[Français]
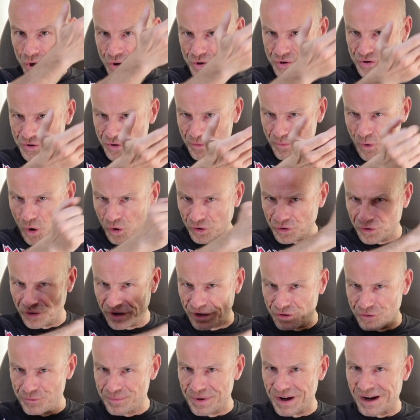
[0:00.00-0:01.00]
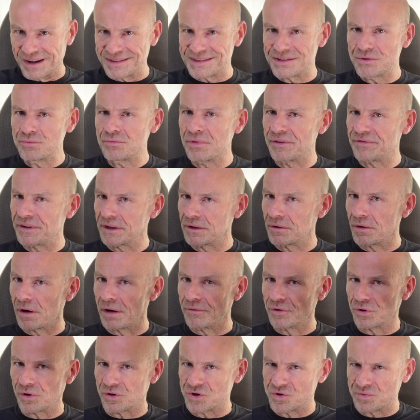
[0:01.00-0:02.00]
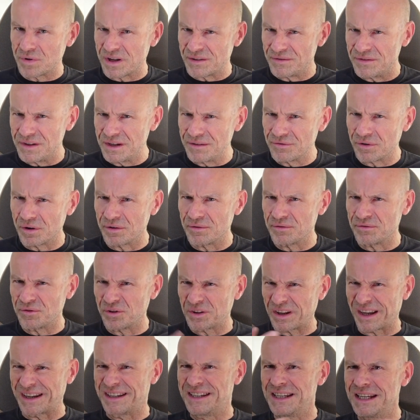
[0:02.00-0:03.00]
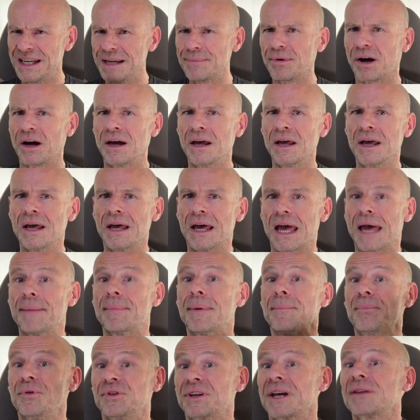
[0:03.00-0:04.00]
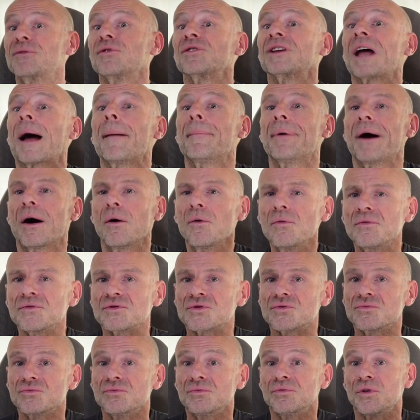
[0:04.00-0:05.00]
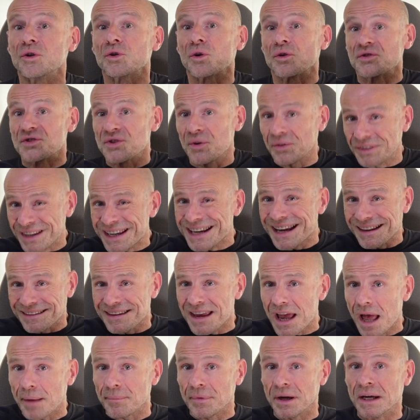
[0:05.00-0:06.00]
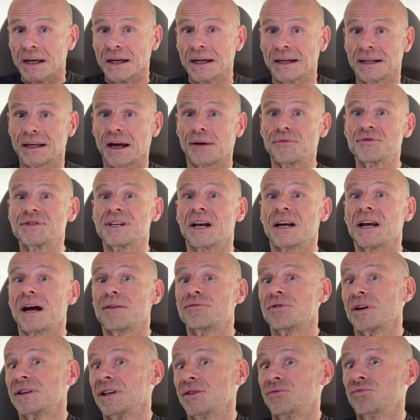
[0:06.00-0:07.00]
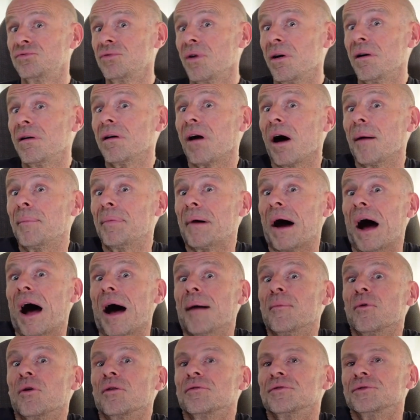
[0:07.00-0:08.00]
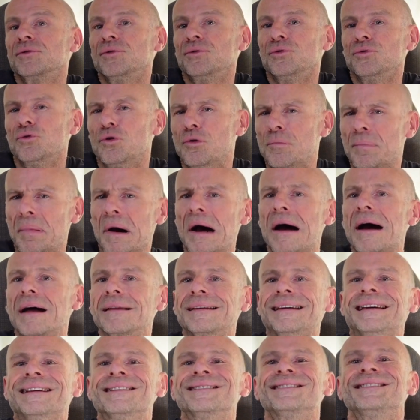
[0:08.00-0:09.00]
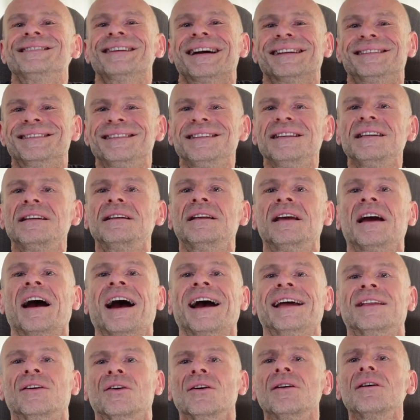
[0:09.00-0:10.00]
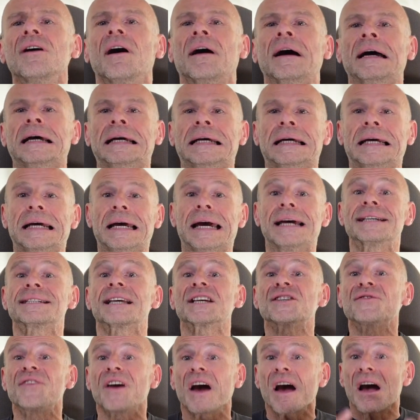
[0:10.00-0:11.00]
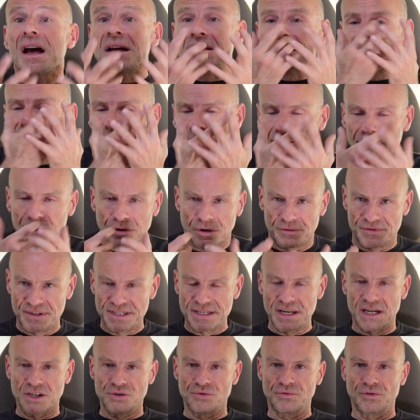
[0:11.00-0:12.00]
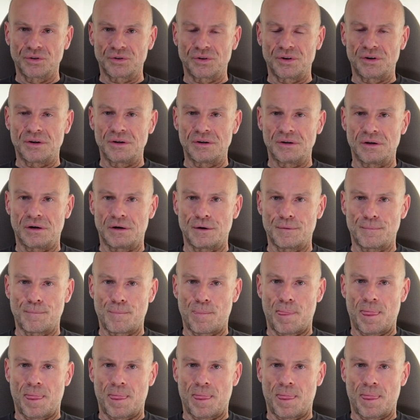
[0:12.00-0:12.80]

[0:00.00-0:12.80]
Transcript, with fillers: Ce manque de récupération affectera votre joie de vivre, votre équilibre, et même peut-être votre apparence ou votre santé à terme, car vous allez avoir des douleurs apparemment venues de nulle part, des sciatiques, des raideurs, et ça se verra sur votre visage ou votre corps.